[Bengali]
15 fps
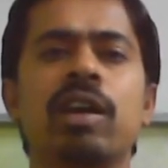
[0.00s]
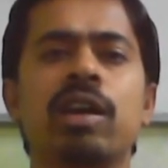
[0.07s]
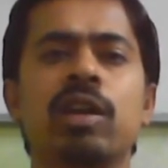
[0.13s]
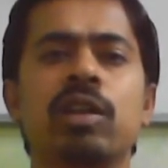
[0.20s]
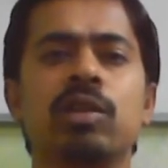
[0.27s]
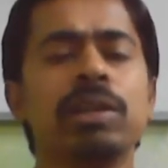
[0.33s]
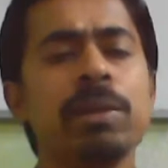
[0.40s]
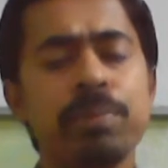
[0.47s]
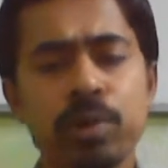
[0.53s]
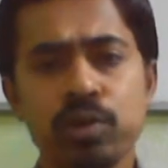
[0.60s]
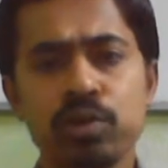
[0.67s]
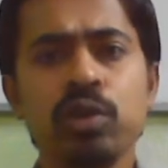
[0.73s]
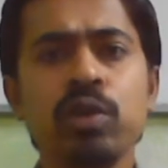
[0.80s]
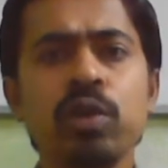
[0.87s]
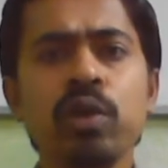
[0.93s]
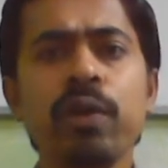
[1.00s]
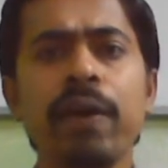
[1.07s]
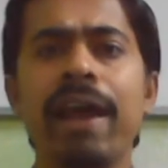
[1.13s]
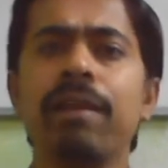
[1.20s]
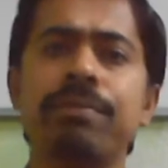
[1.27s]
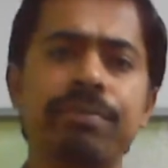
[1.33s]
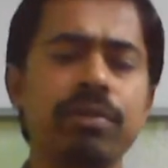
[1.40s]
তোমাদের প্রচণ্ড
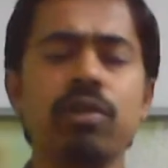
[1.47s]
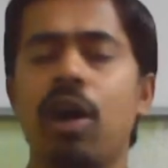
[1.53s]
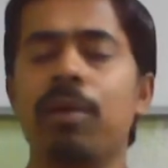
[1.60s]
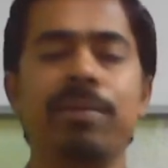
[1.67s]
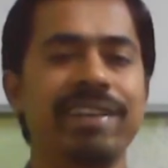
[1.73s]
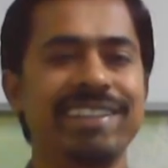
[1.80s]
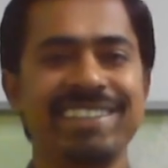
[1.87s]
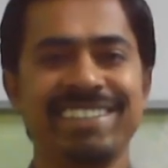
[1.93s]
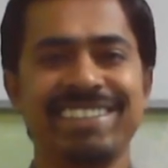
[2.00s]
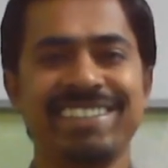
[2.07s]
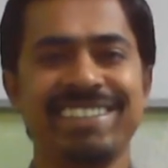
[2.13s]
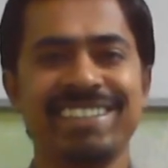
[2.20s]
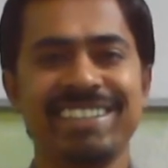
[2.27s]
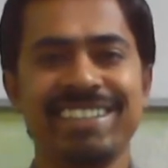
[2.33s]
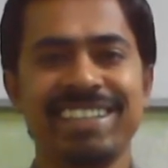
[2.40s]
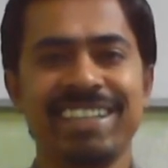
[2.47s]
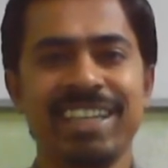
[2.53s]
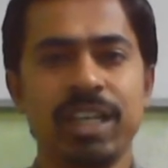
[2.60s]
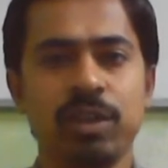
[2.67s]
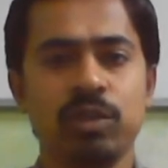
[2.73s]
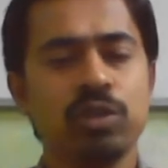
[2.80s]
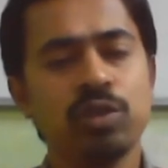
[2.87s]
হেল্পফুল হবে
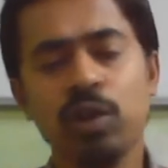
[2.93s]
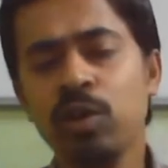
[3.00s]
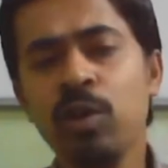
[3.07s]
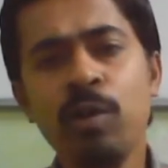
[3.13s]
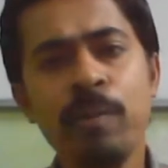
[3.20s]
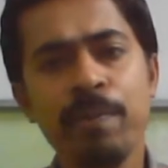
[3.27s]
তো চলো